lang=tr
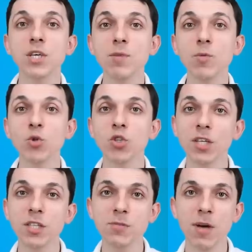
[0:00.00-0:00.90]
Şimdi bu
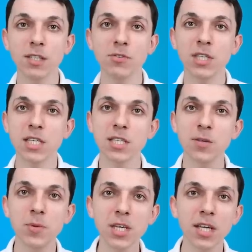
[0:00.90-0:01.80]
tanıtım
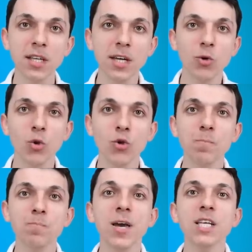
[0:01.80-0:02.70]
aktivitesini bir kenara
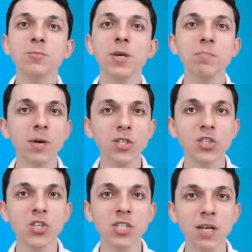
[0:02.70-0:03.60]
koyup Best Buy'ın
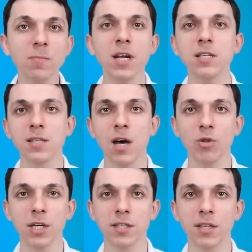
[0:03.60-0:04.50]
bakış açısına biraz daha
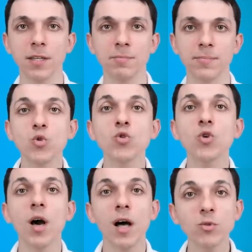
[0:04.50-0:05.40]
odaklanalım.
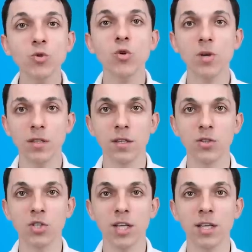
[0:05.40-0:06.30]
Çünkü az sonra
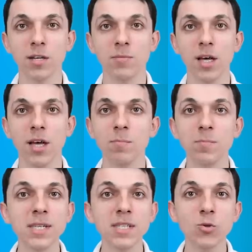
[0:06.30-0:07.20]
anlatacaklarımda
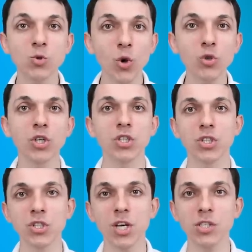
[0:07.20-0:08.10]
bizi çok
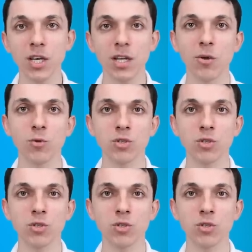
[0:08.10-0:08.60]
şaşırtacak şeyler